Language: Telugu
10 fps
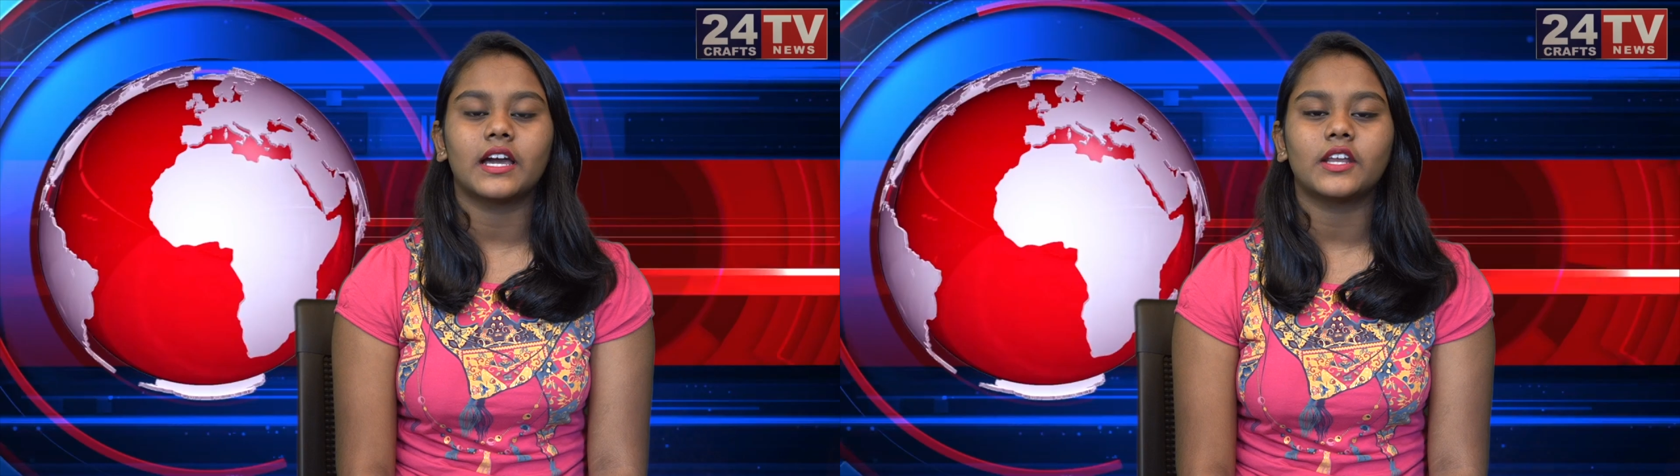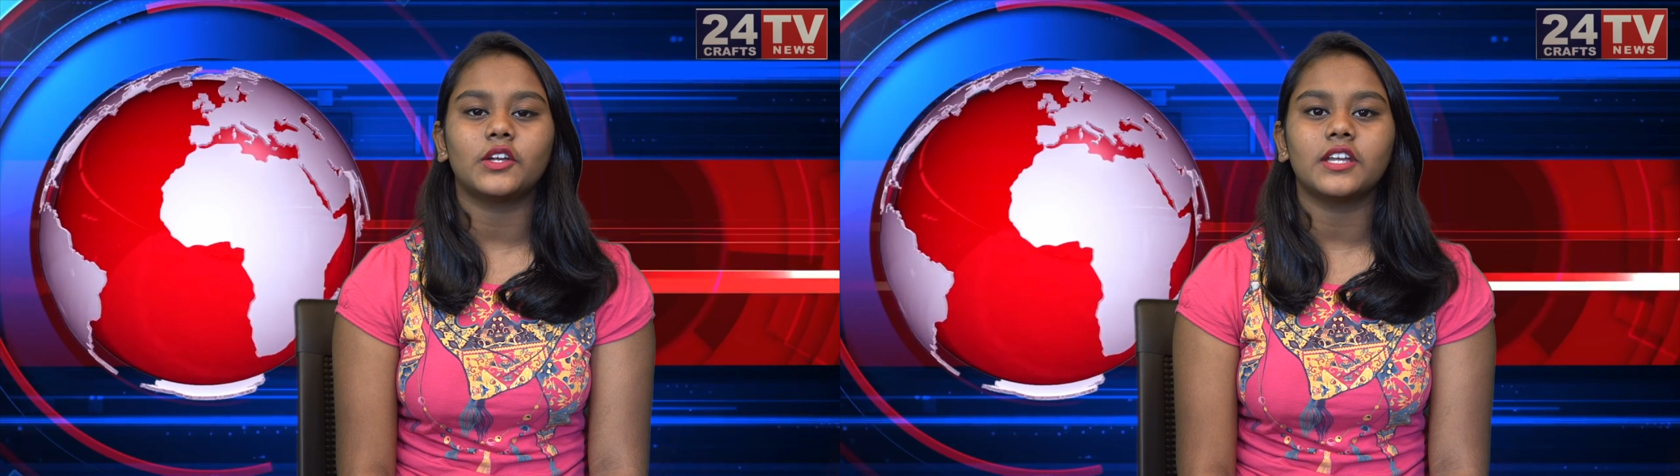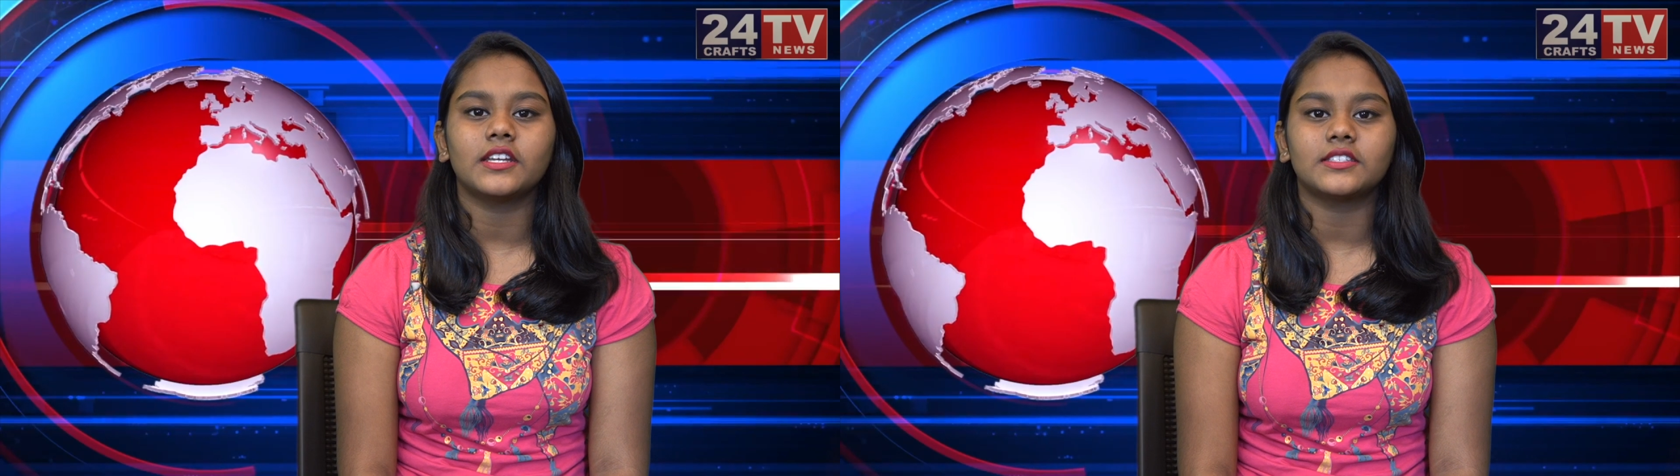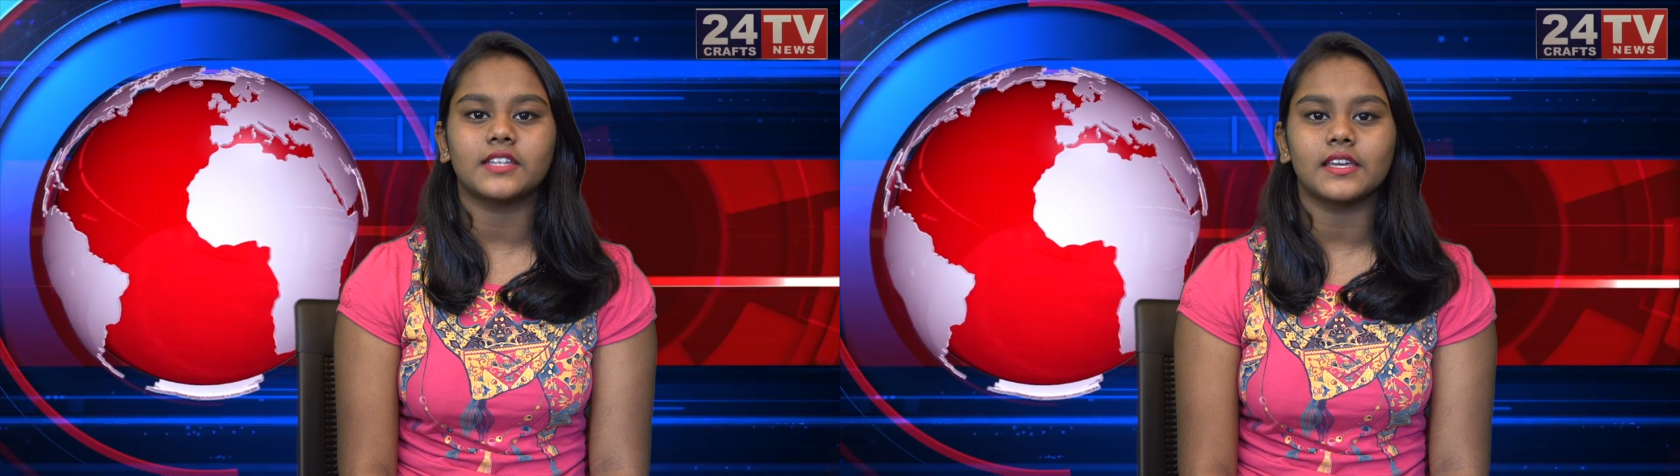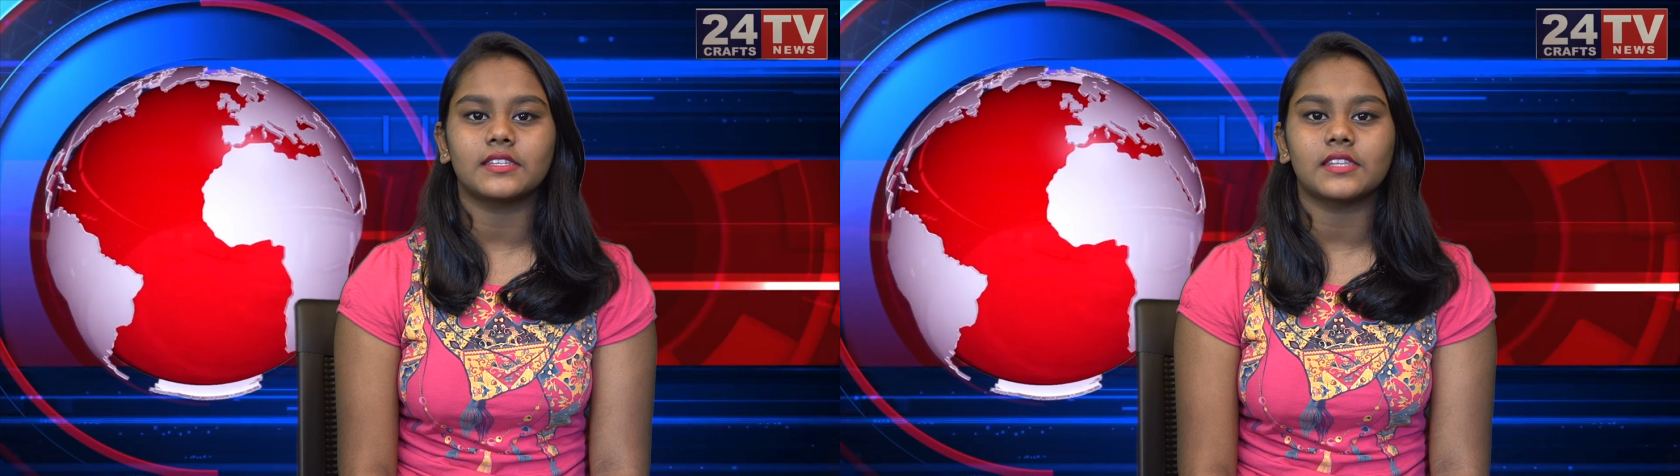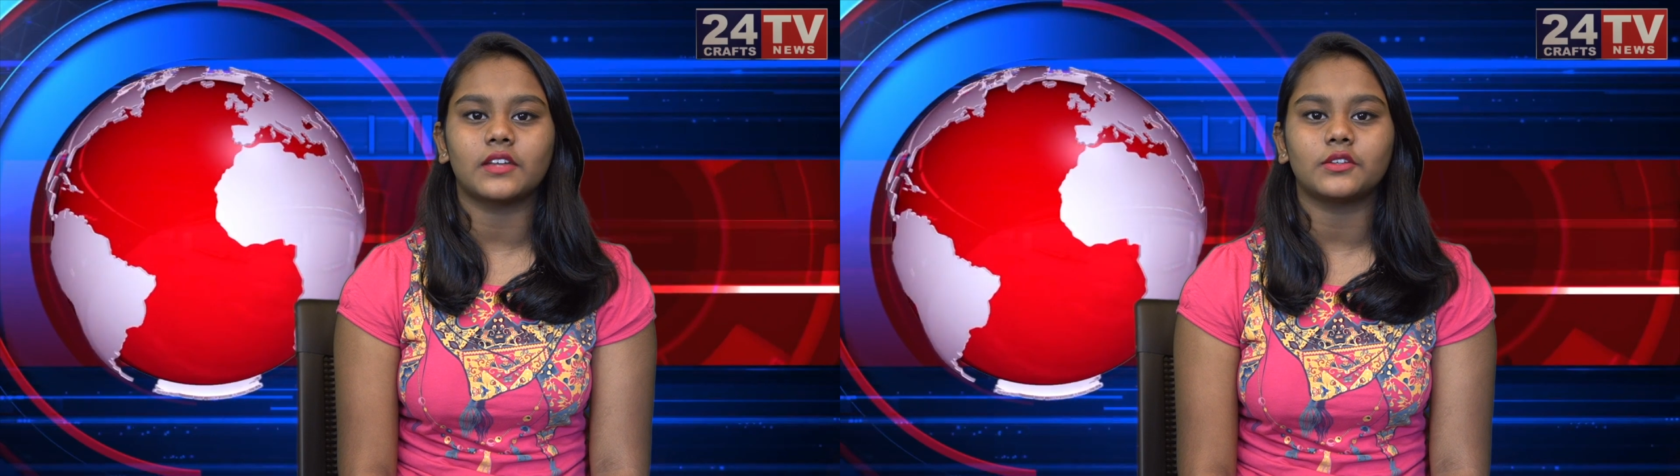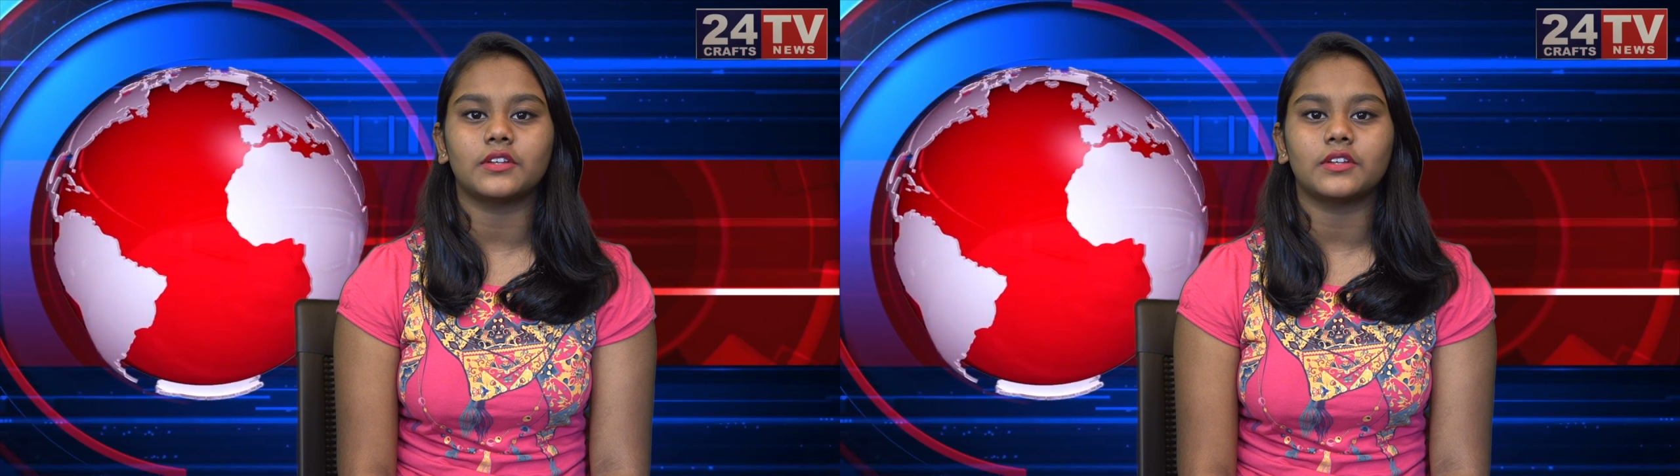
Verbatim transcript: కరోనాను జయిస్తాను